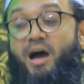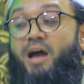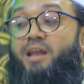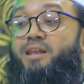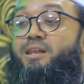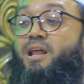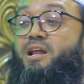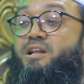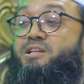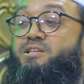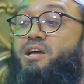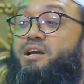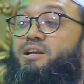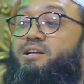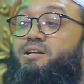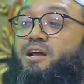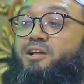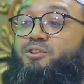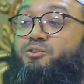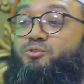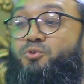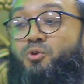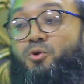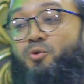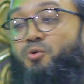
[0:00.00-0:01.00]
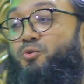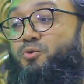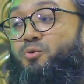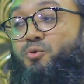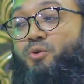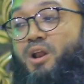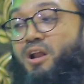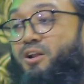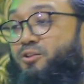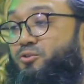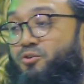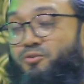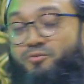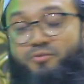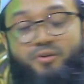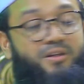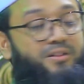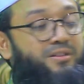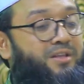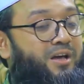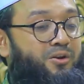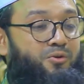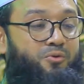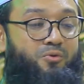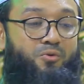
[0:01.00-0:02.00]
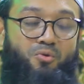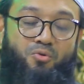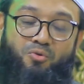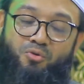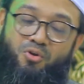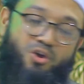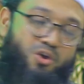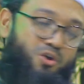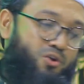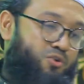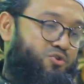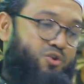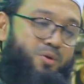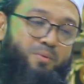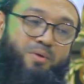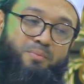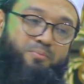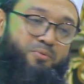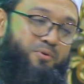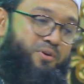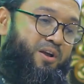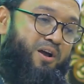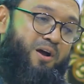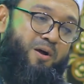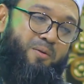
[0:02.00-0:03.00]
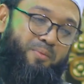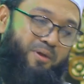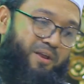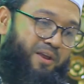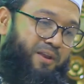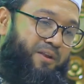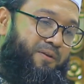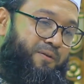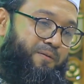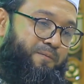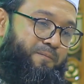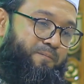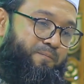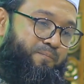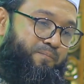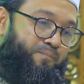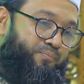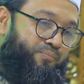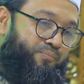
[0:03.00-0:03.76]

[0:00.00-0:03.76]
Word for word: আল্লাহর জান্নাত গ্রহণ করার তৌফিক দান করুক সবাই পড়ি আমিন